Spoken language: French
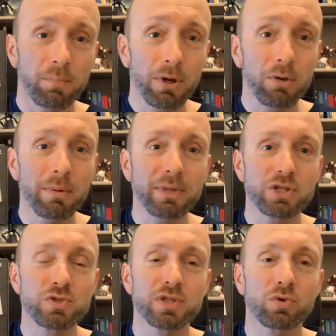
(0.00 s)
le même
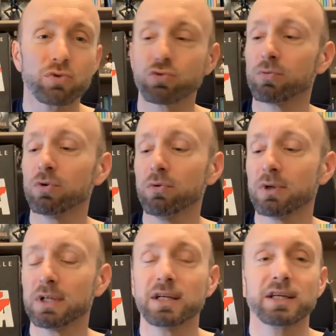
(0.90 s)
Katsushiro Otomo,
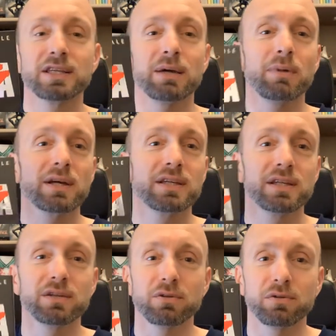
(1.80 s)
qui a
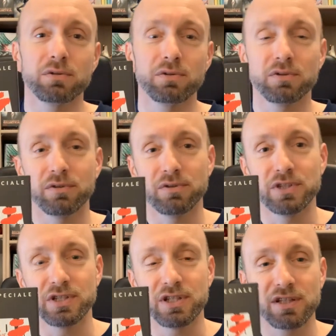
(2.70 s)
marqué euh, des
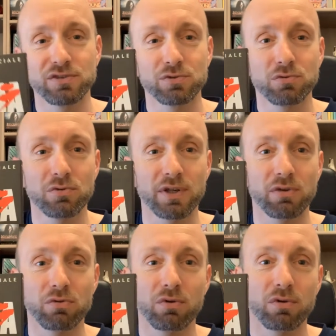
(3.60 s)
générations avec
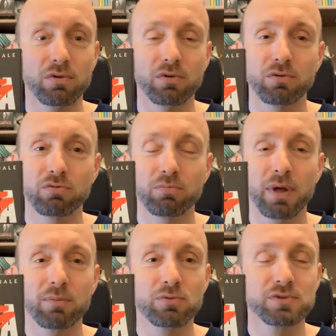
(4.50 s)
euh, une,
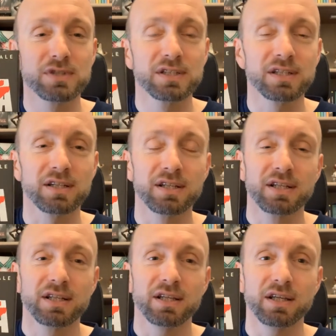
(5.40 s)
superbe musique
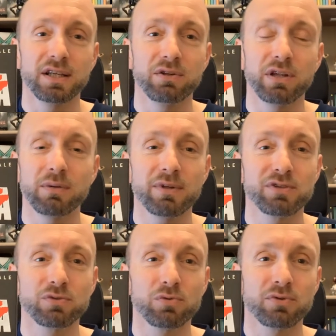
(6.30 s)
et une
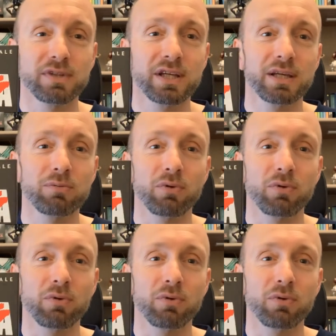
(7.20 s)
animation terrible.